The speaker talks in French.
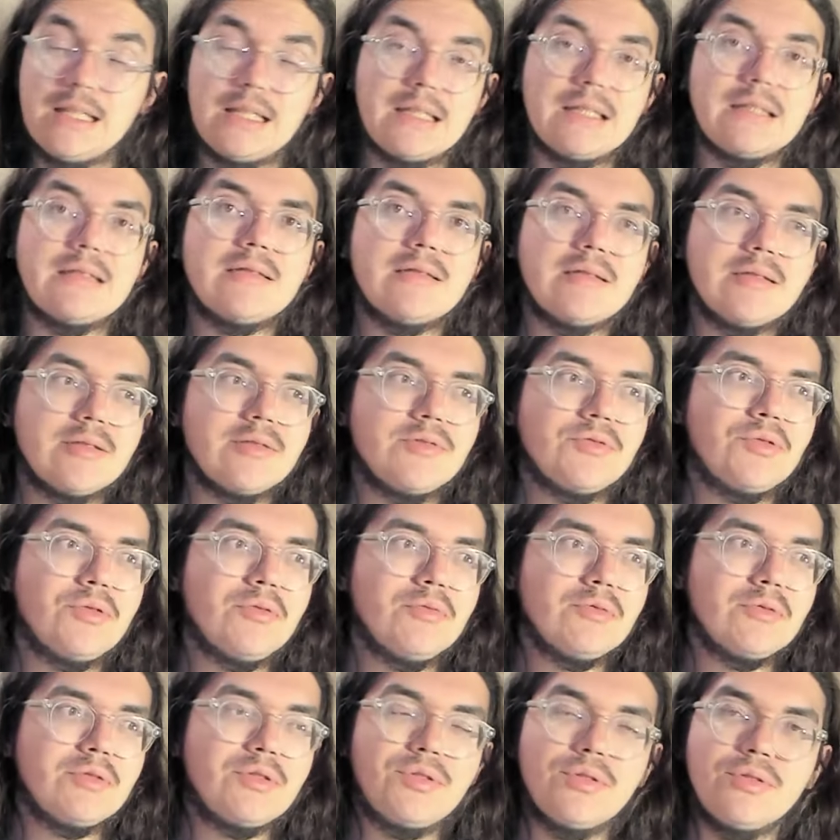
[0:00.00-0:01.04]
Euh,
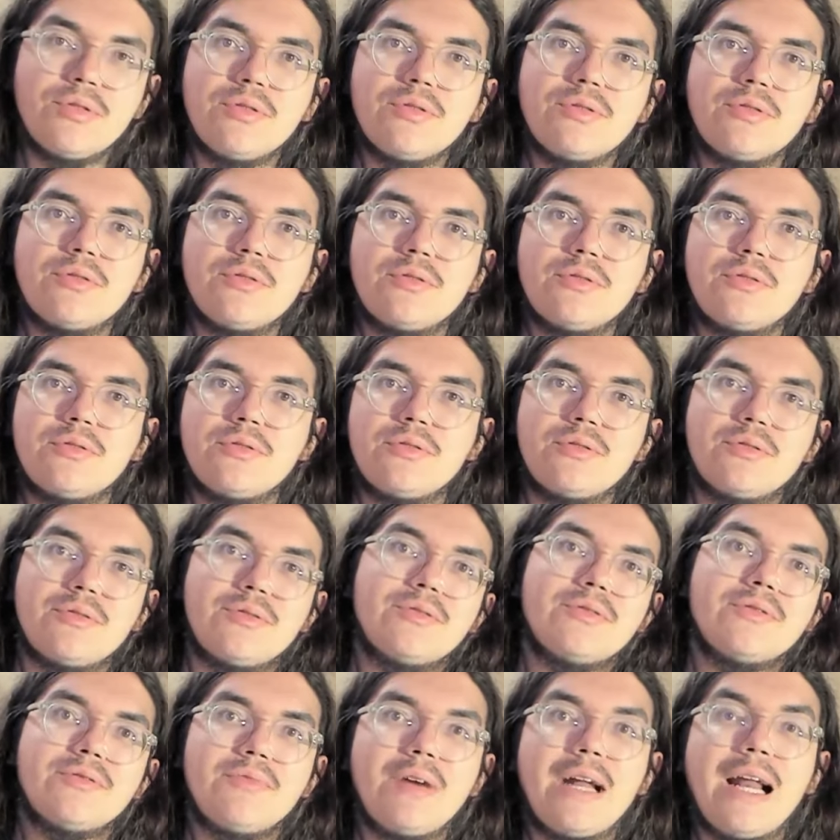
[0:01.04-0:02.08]
donc
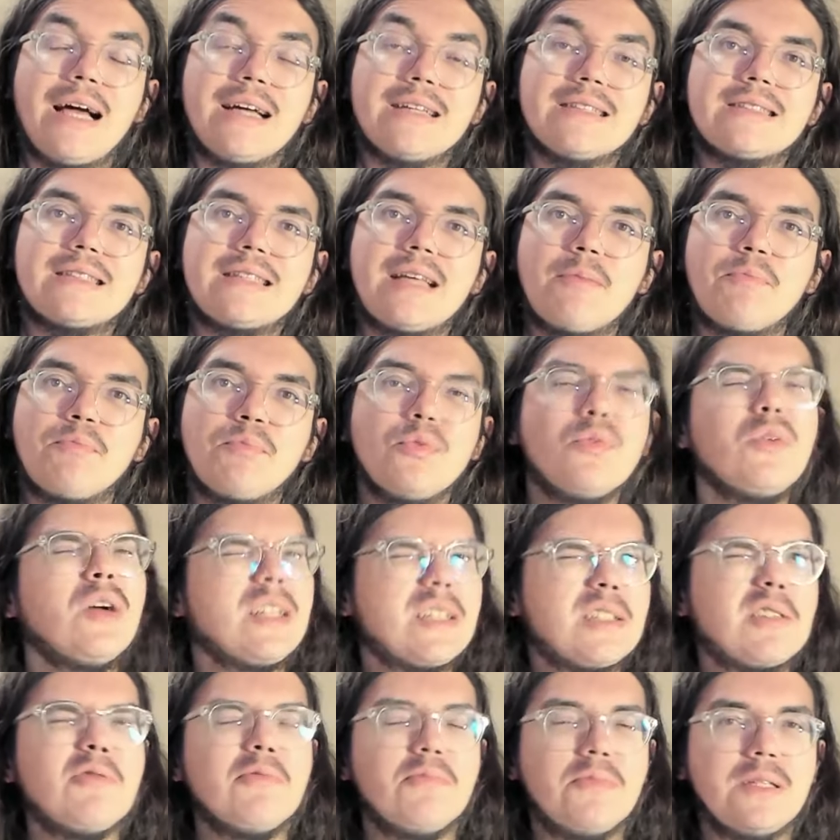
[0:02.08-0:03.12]
euh, voilà, ça peut
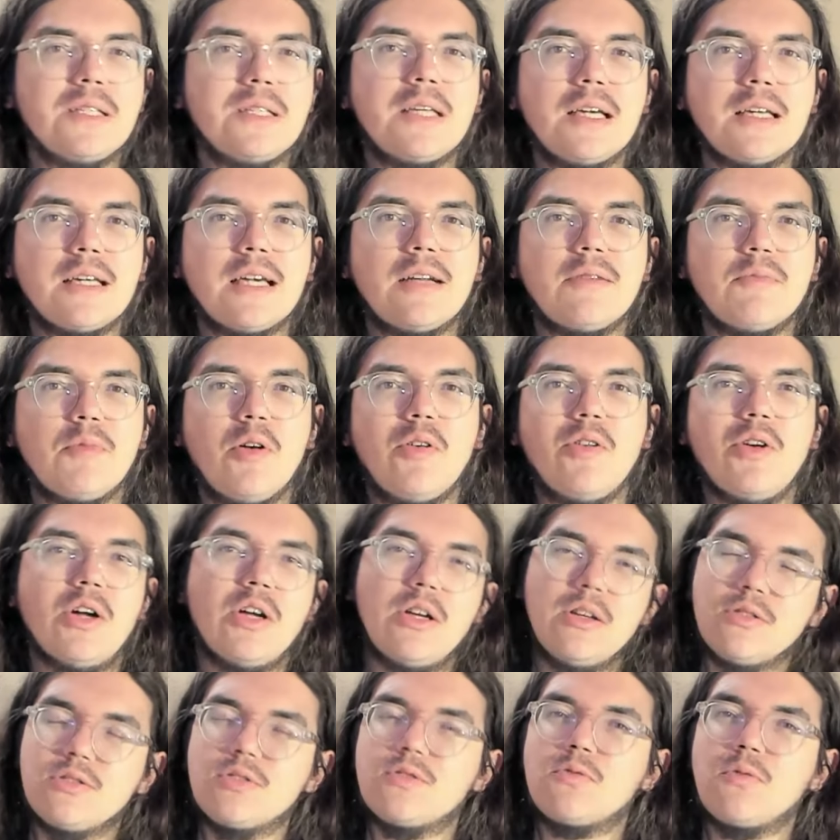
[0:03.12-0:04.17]
être compliqué également
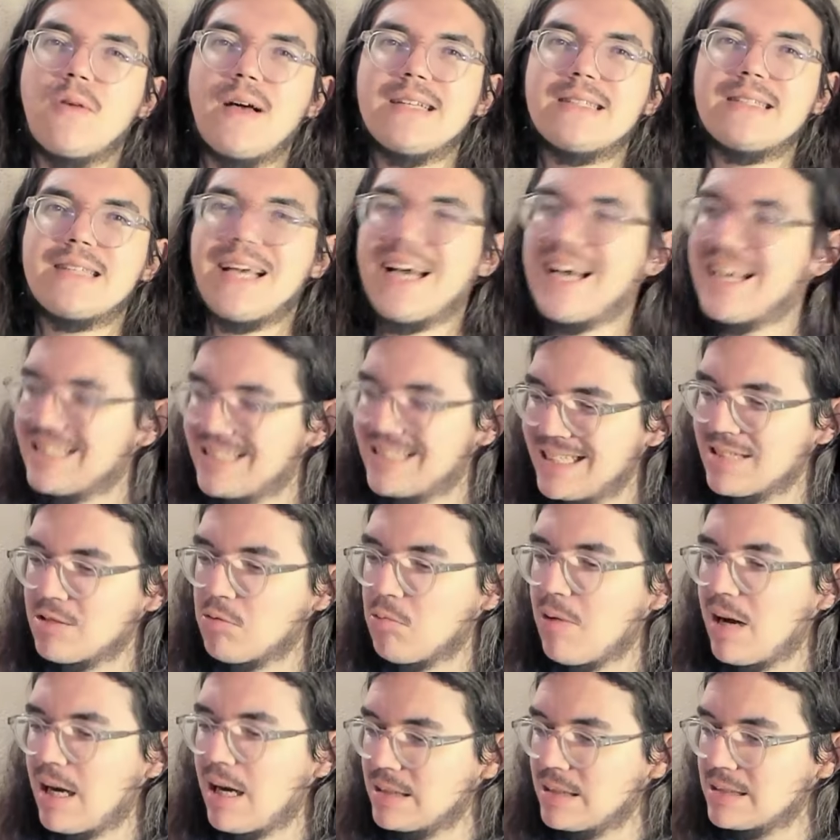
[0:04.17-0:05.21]
face à ces
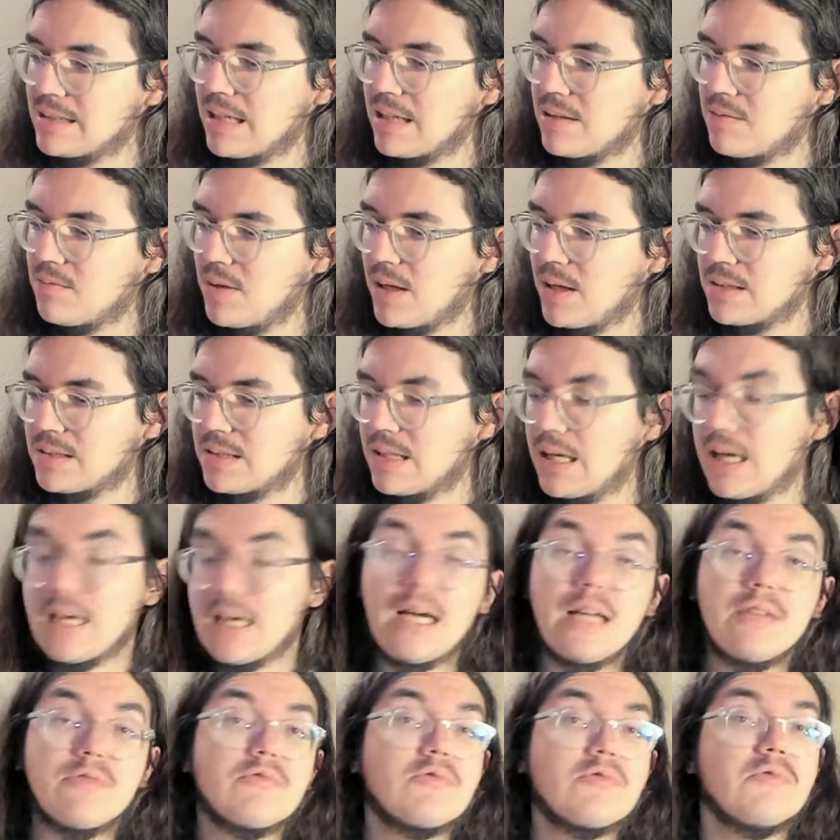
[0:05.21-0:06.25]
trois
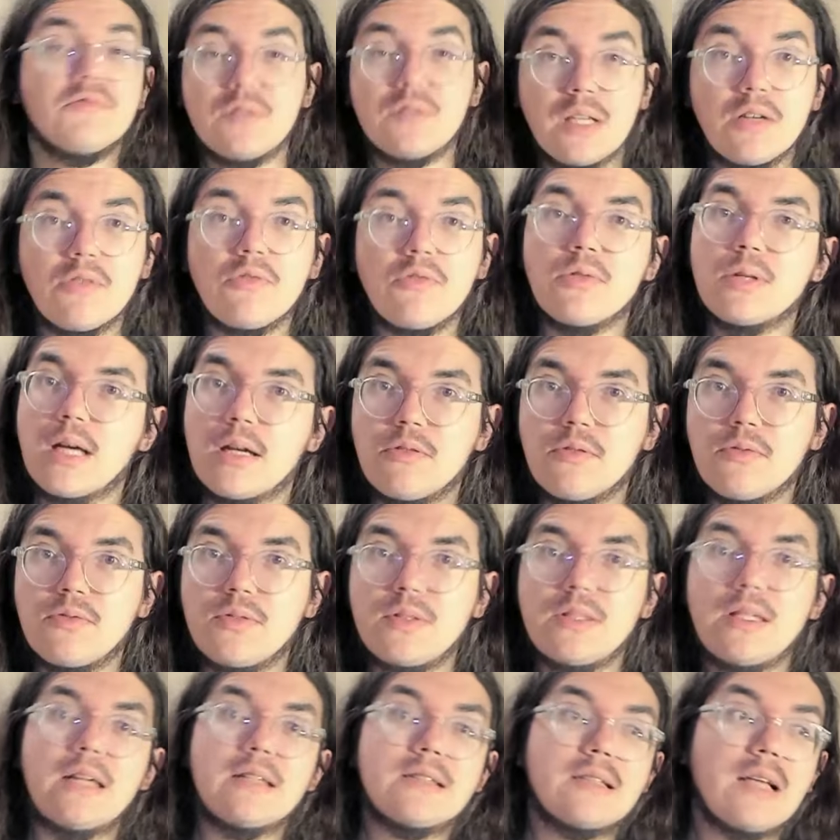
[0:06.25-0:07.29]
adversaires-là. Donc on sait que le quart de
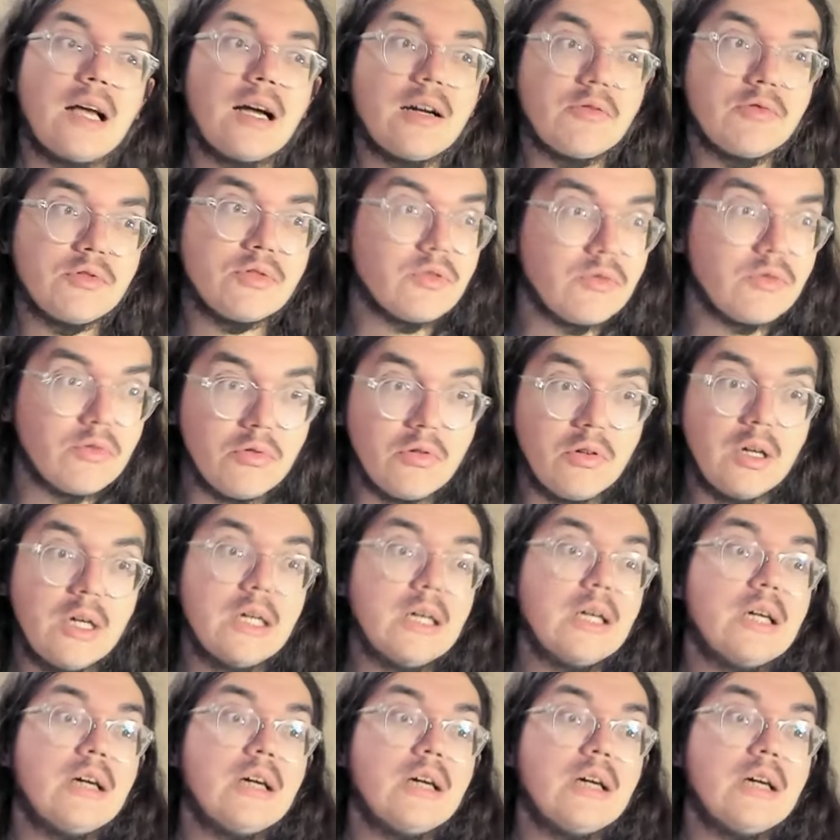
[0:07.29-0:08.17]
finale sera costaud.